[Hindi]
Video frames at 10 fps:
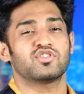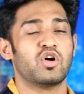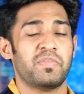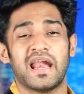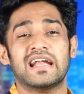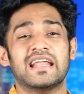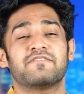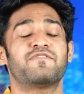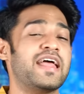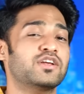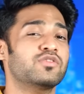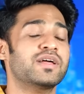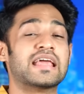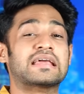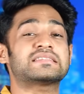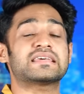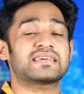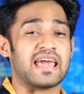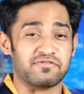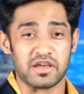तो अपेरेंटली वैंकूवर के किसी
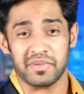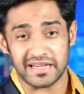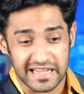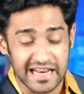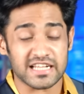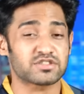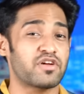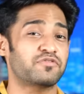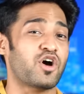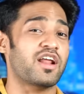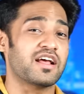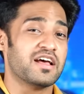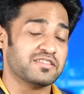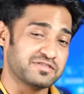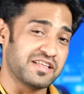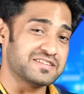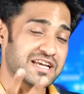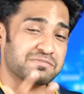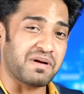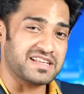कैफे में टेलर स्विफ्ट और
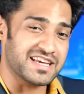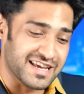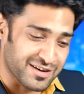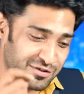दिलजीत पाजी